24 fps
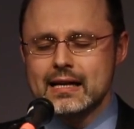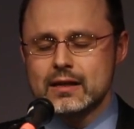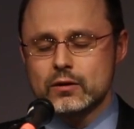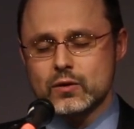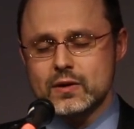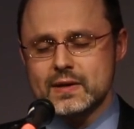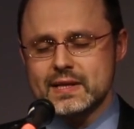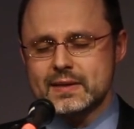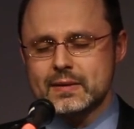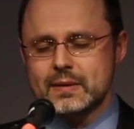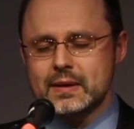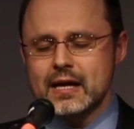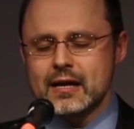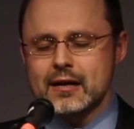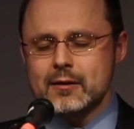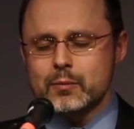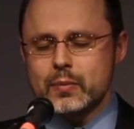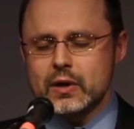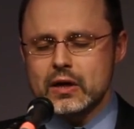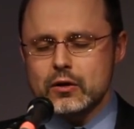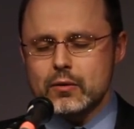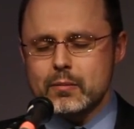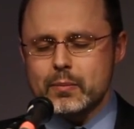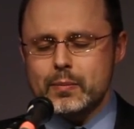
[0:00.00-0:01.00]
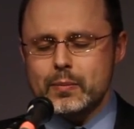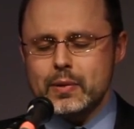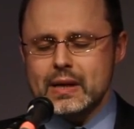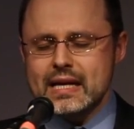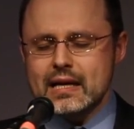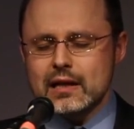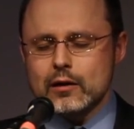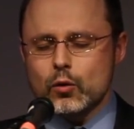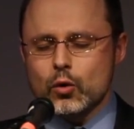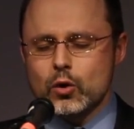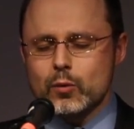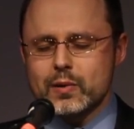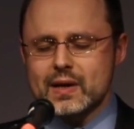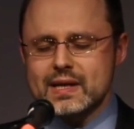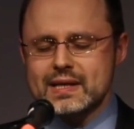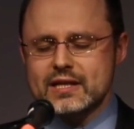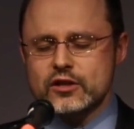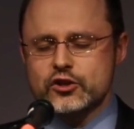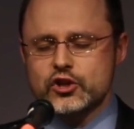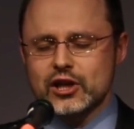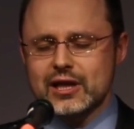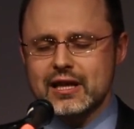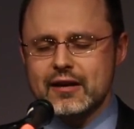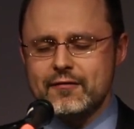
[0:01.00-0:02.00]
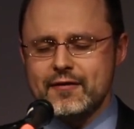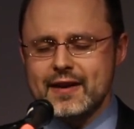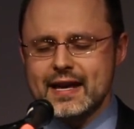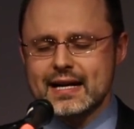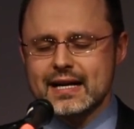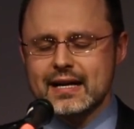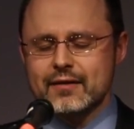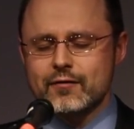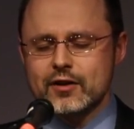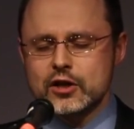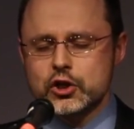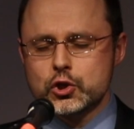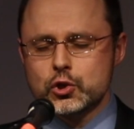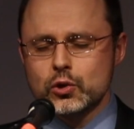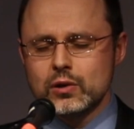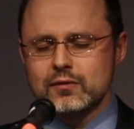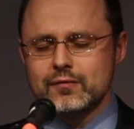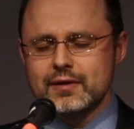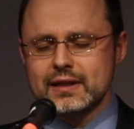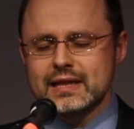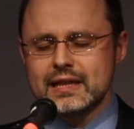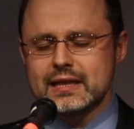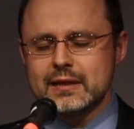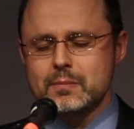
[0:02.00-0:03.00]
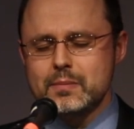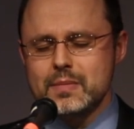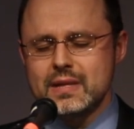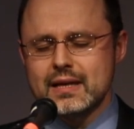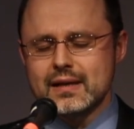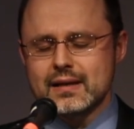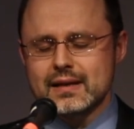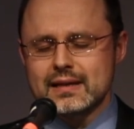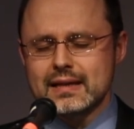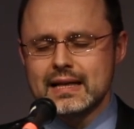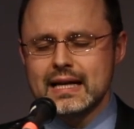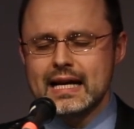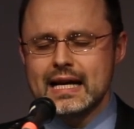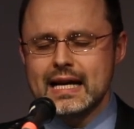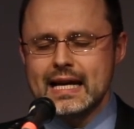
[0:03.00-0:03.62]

то есть принял образ человека, вошел в этот мир